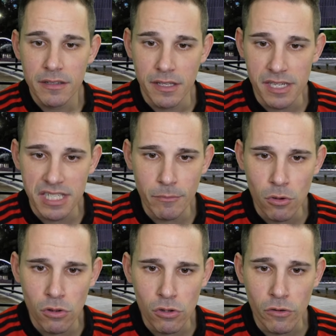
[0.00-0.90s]
De ese
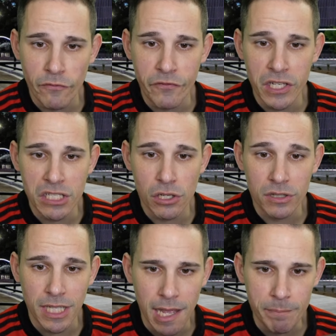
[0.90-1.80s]
modo, con
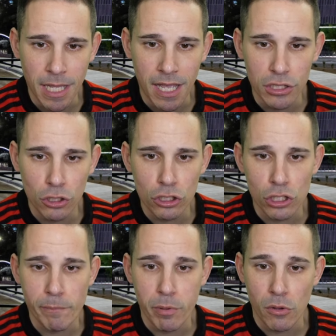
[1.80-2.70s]
fisioterapia y
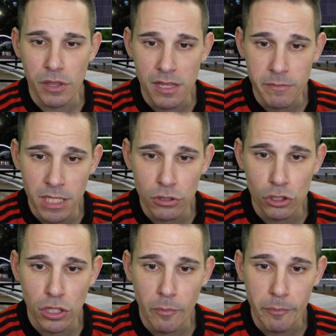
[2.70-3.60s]
otros
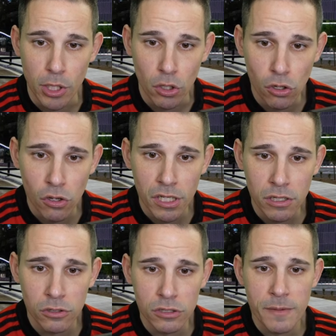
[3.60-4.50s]
procedimientos
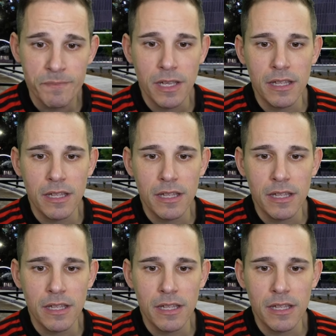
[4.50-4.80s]
biológicos,